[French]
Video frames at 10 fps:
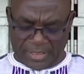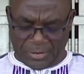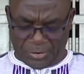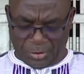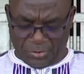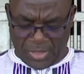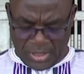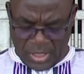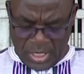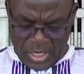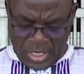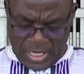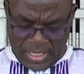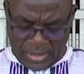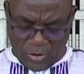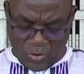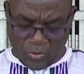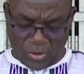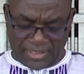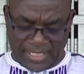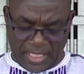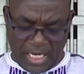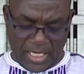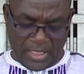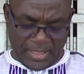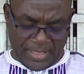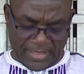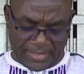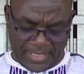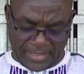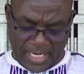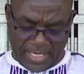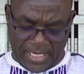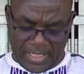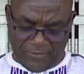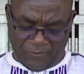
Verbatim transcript: à ces recrutements. Et donc concernant euh, cette année,